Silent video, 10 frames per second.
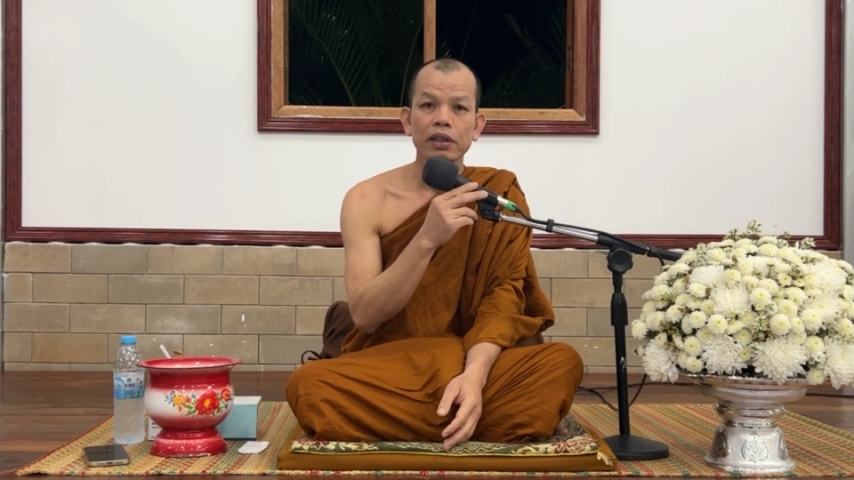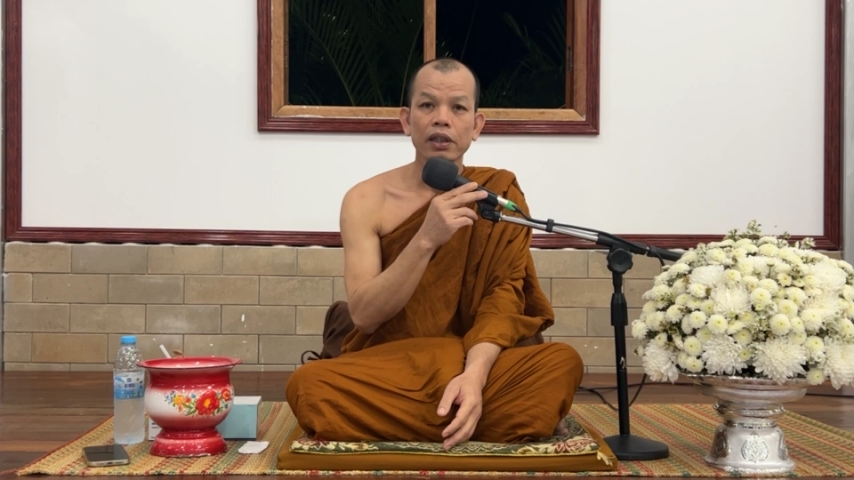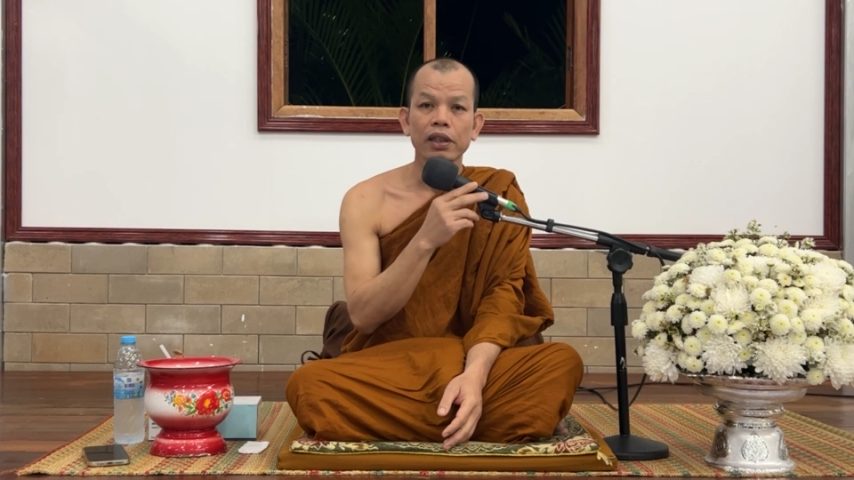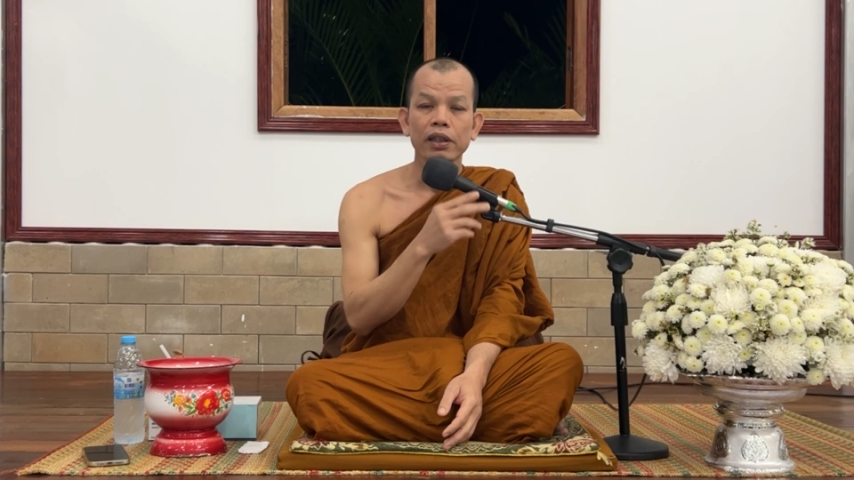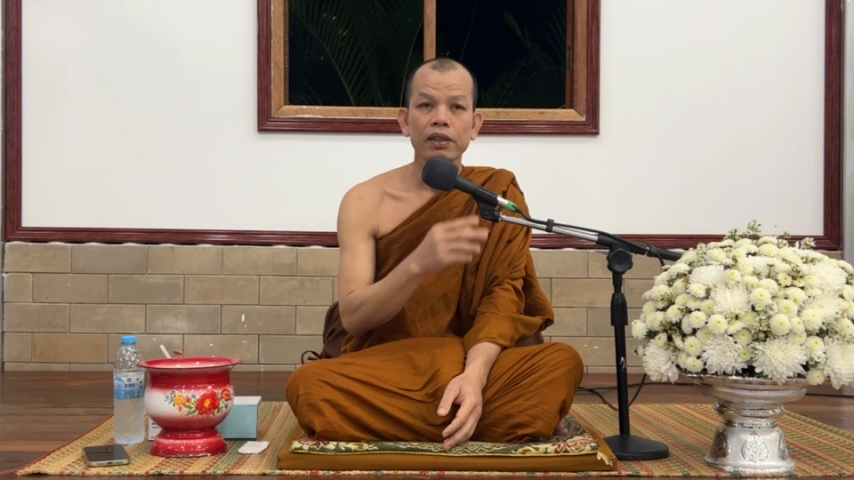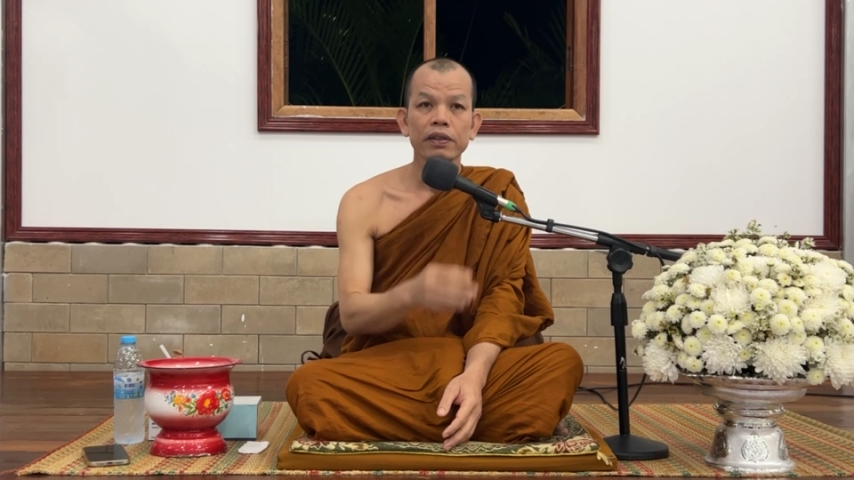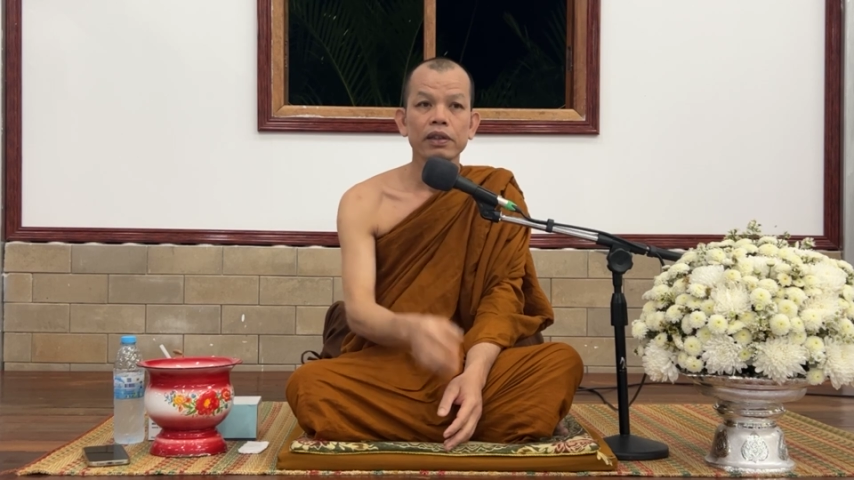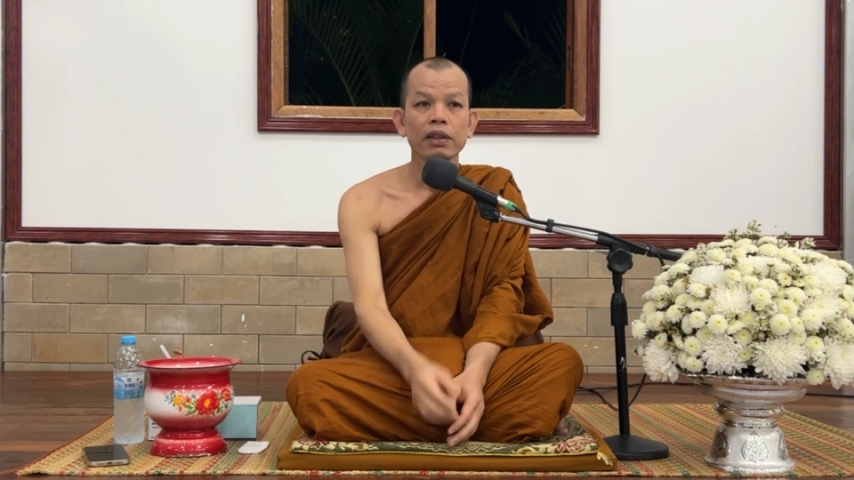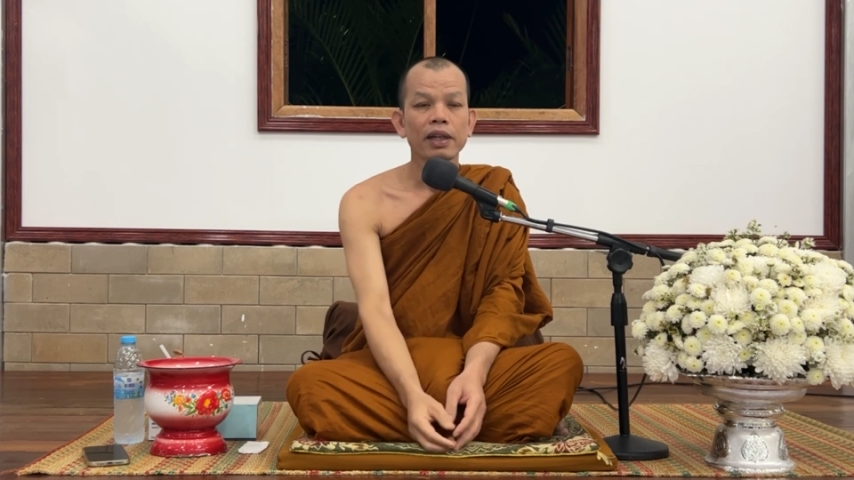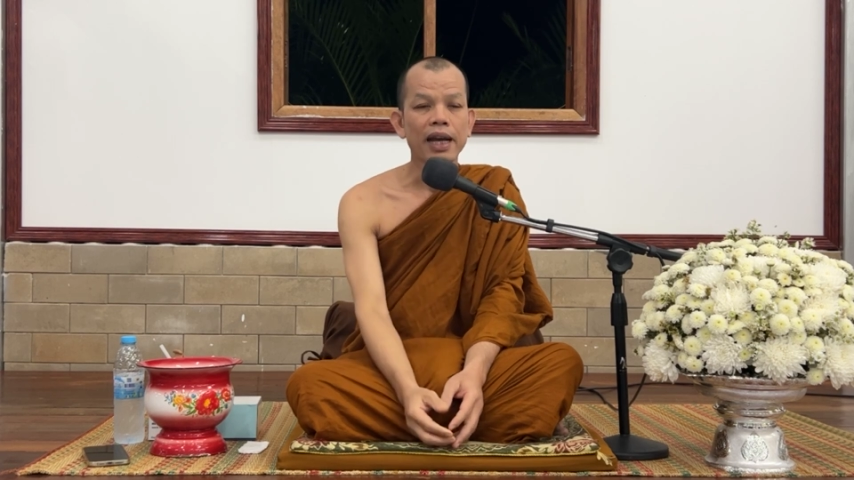นี่
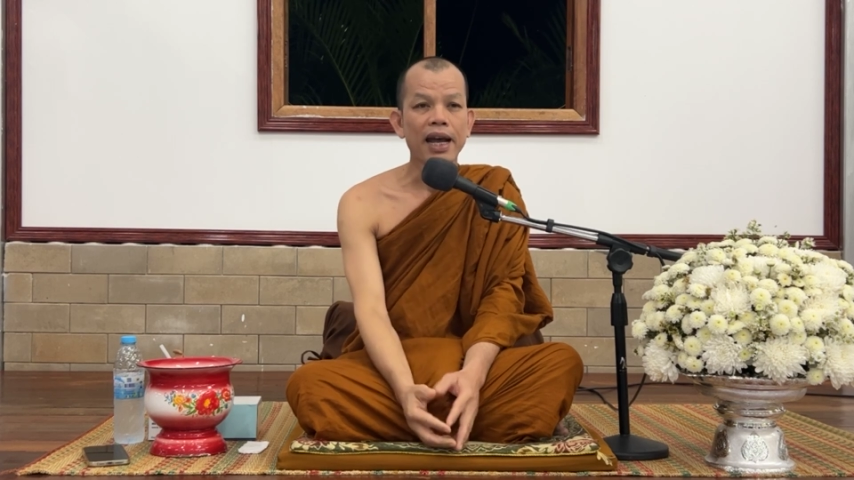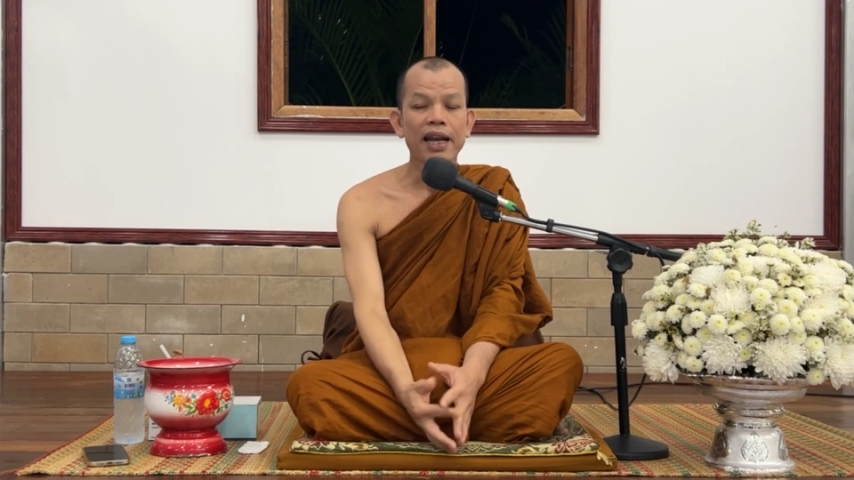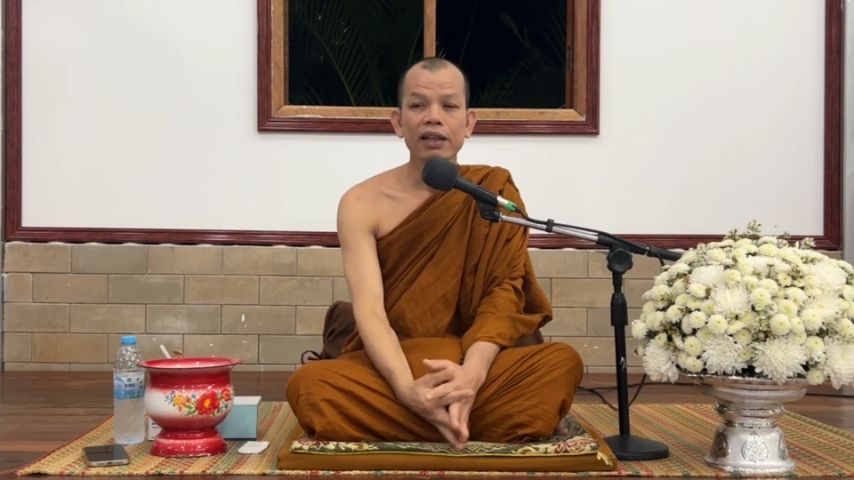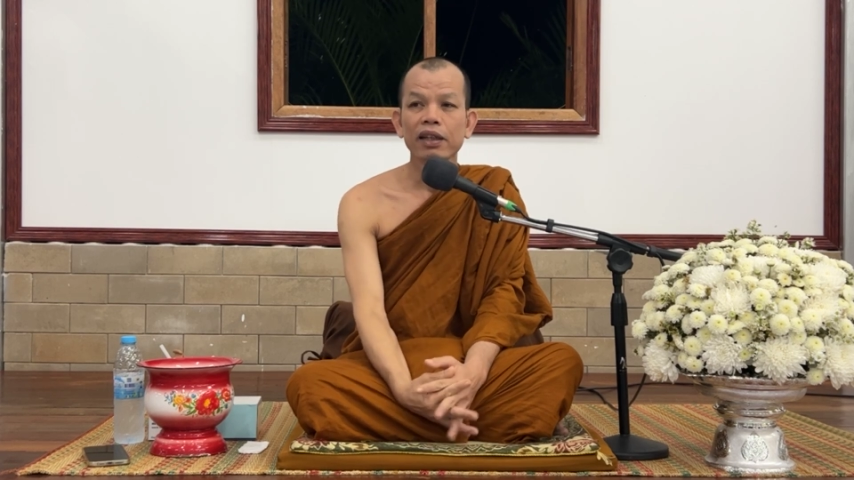ก็อ่าน